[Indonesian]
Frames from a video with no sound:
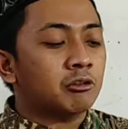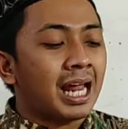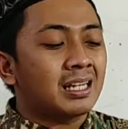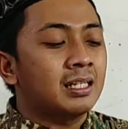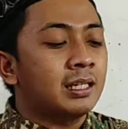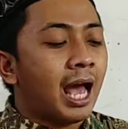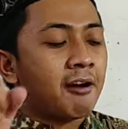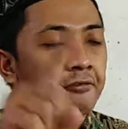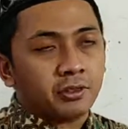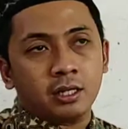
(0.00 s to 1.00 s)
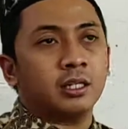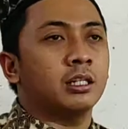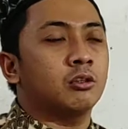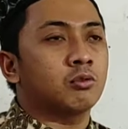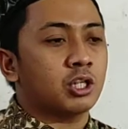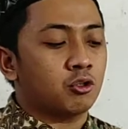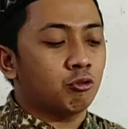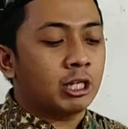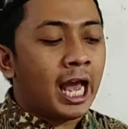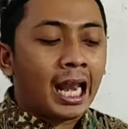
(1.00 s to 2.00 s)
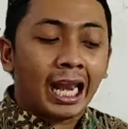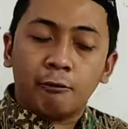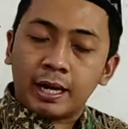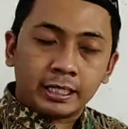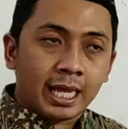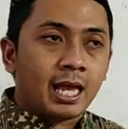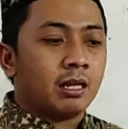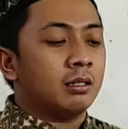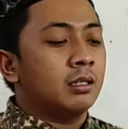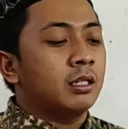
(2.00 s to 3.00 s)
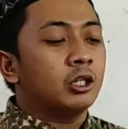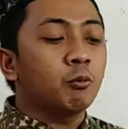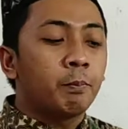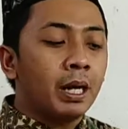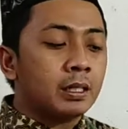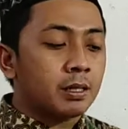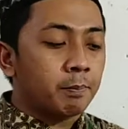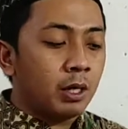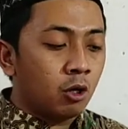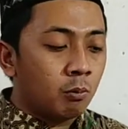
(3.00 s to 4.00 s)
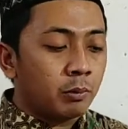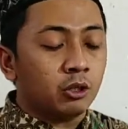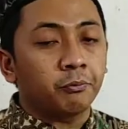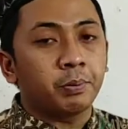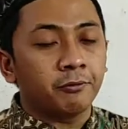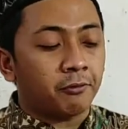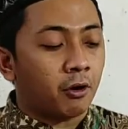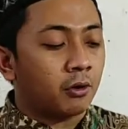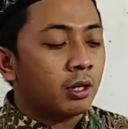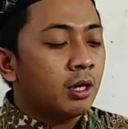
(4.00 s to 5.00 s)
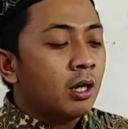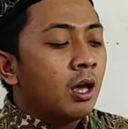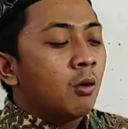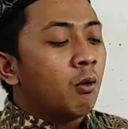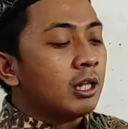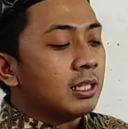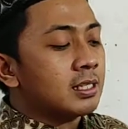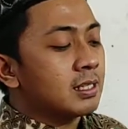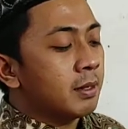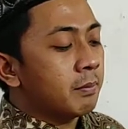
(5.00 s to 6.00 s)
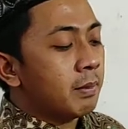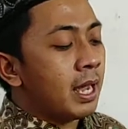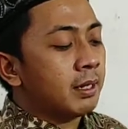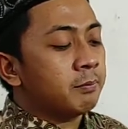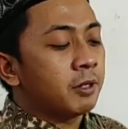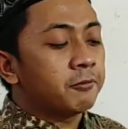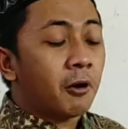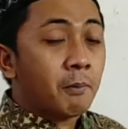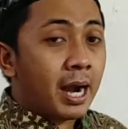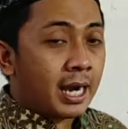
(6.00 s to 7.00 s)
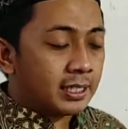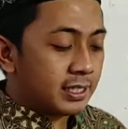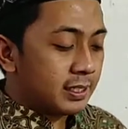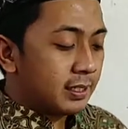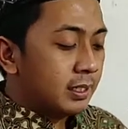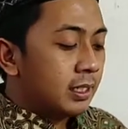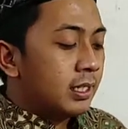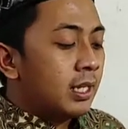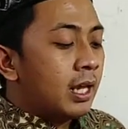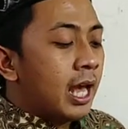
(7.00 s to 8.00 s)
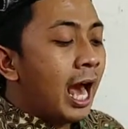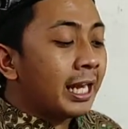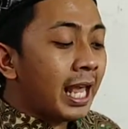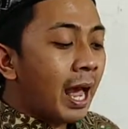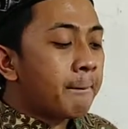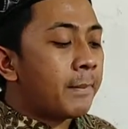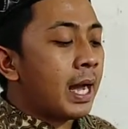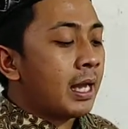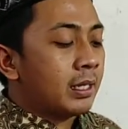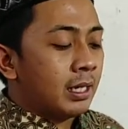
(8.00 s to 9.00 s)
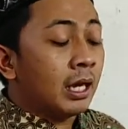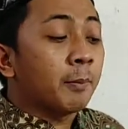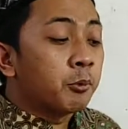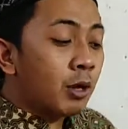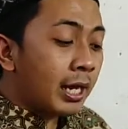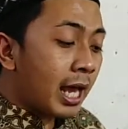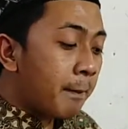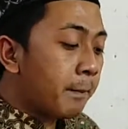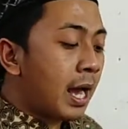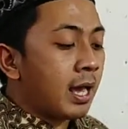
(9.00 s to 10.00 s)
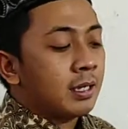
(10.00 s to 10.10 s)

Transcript: tadi after itu sesudah lawannya itu sebelum itu before. What is the month before March? Hari apa? Eh, bulan apa?